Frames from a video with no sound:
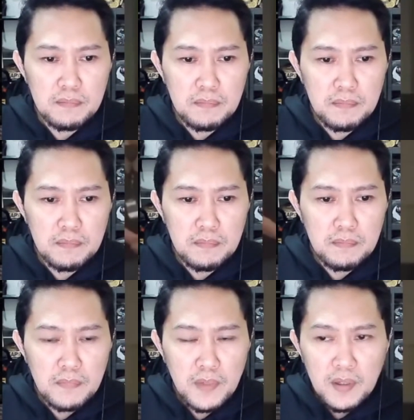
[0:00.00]

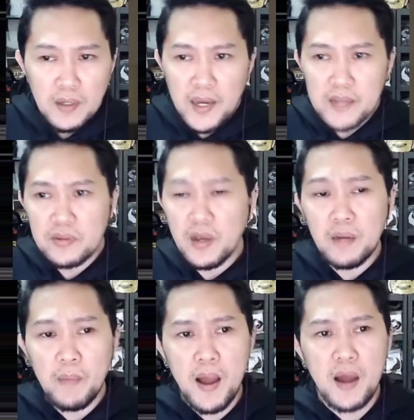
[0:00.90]
patuloy At
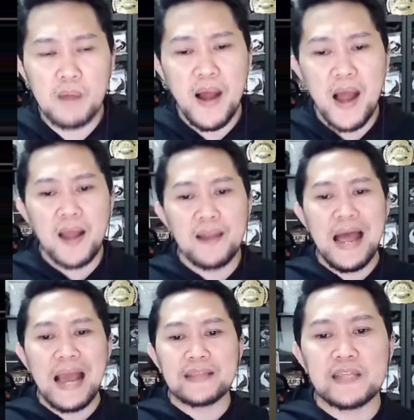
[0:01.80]
yon mga kabakal,
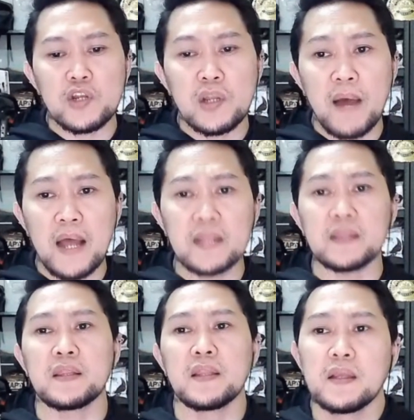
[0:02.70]
nakita nyo naman,
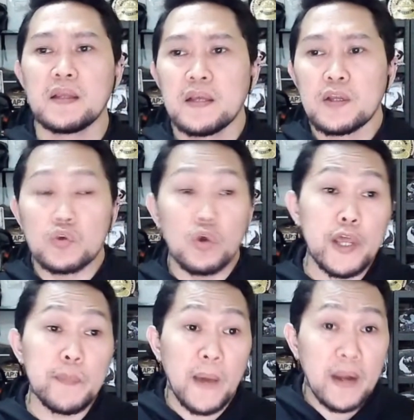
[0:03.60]

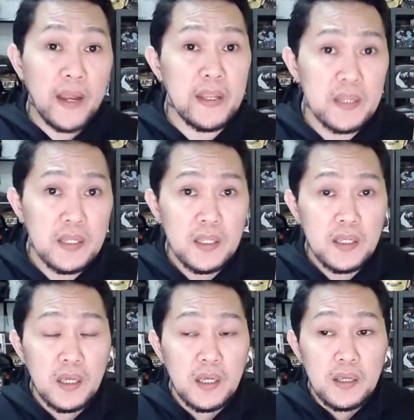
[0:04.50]
tuloy pa rin
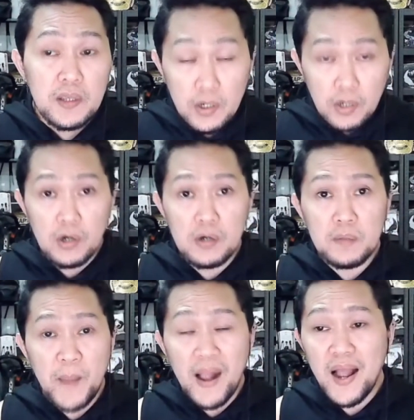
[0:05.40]

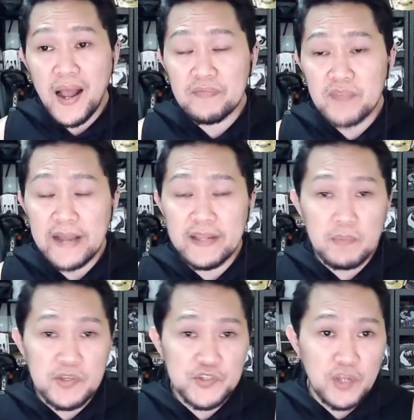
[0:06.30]
yung paghahanda
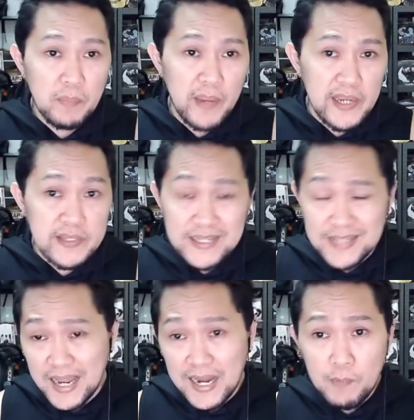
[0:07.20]
ni Mr. Mait. At
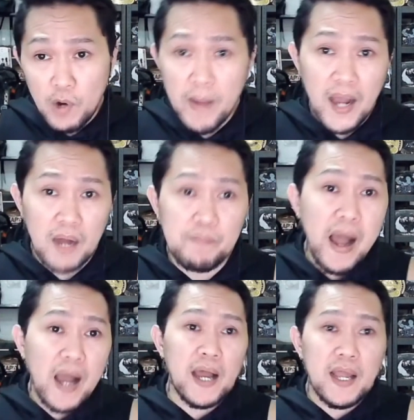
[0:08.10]
ang alam ko mga
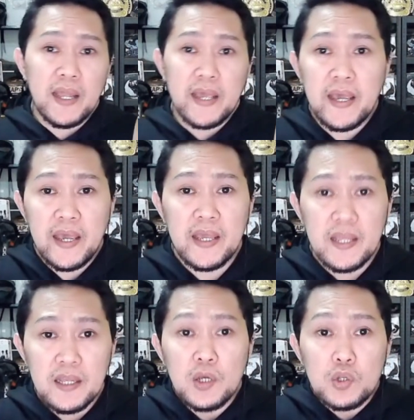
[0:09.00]
kabakal,
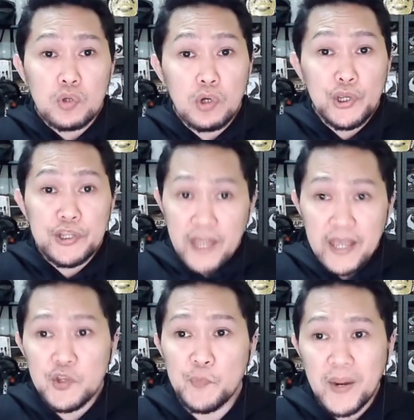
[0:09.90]
eh, tuloy
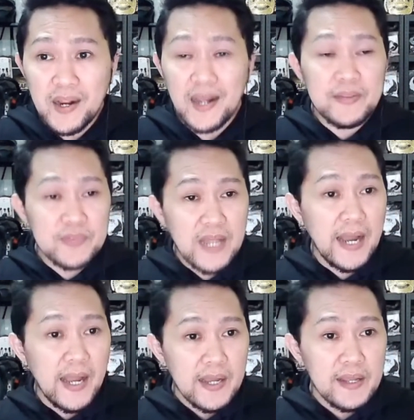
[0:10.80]
din yung
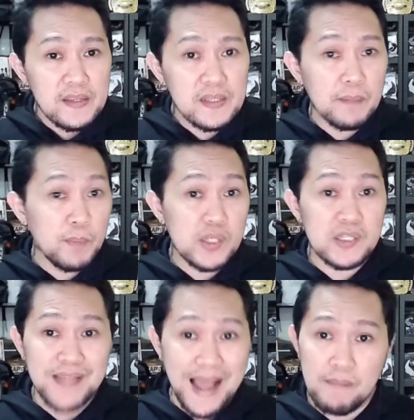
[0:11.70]
paghahanda ni na
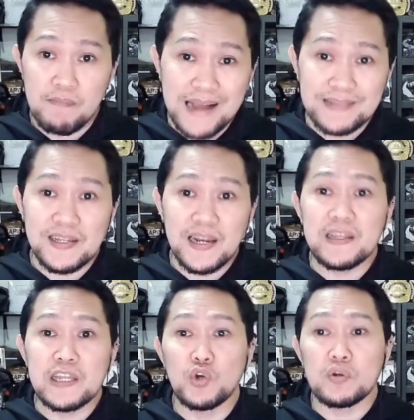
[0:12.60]
Boss Dam at ni na
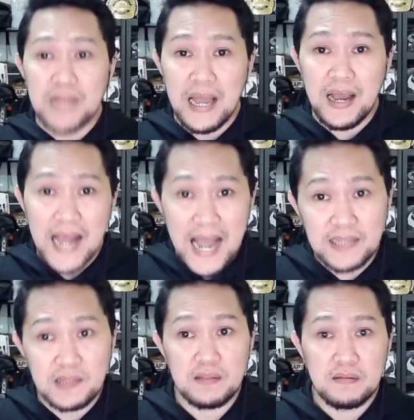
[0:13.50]
Ninong Tang. At